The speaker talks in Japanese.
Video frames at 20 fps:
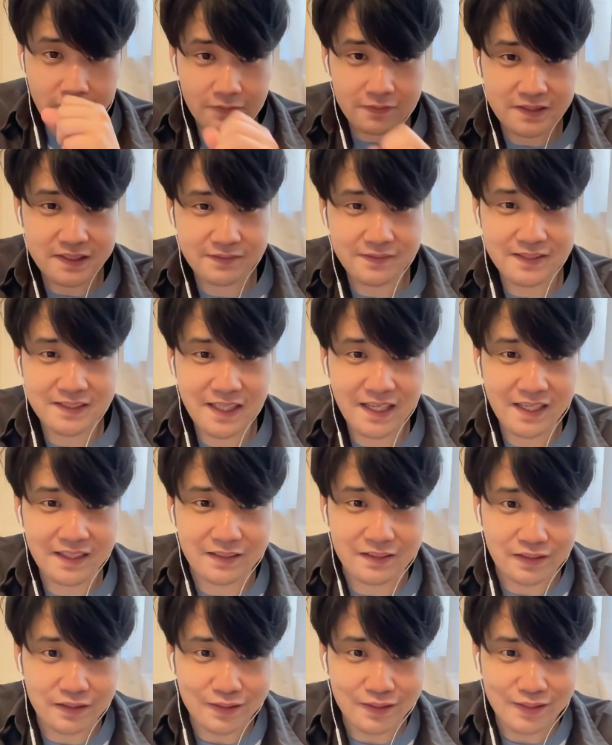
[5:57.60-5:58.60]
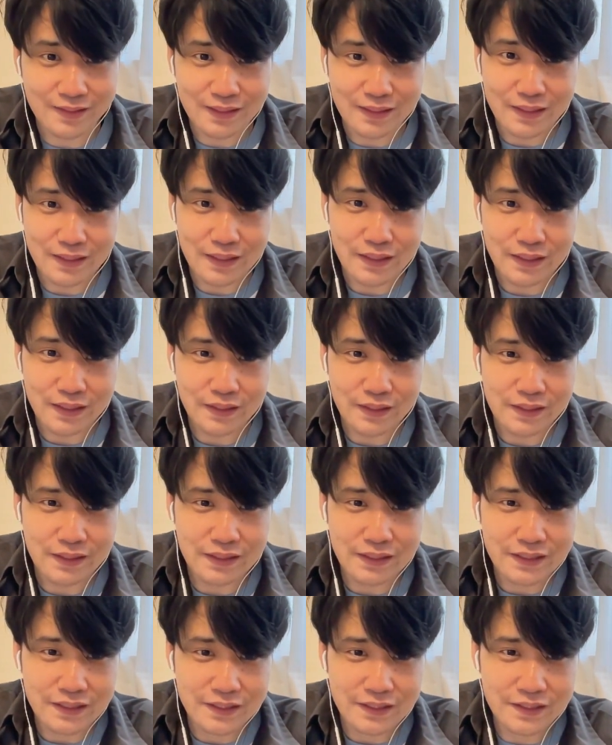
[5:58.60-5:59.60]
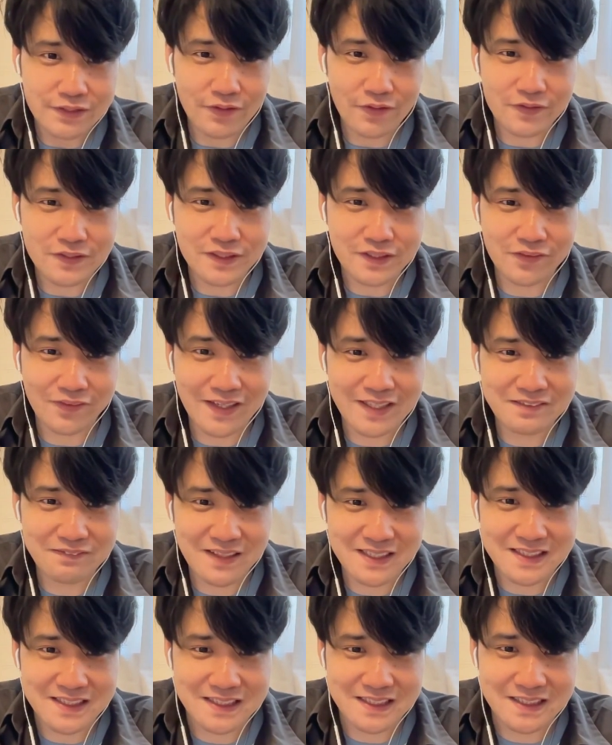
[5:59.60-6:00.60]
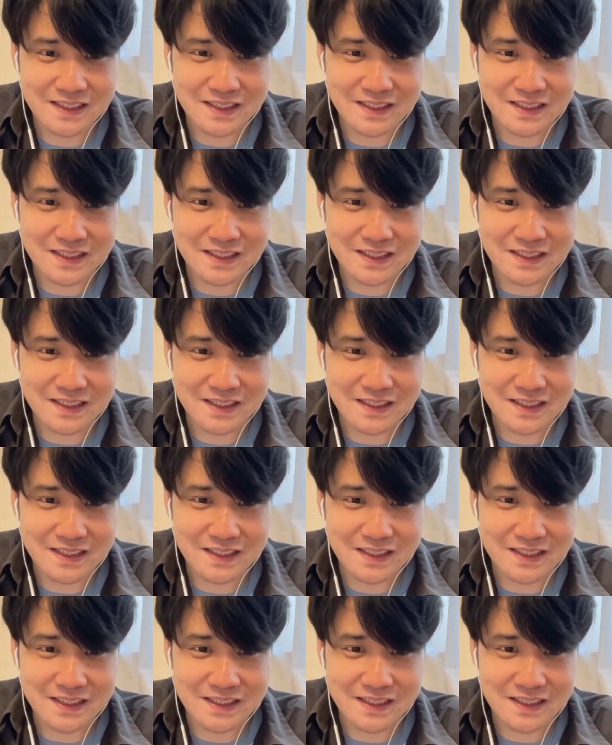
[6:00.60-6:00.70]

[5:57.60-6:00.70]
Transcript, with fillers: してください。よろしくお願いします。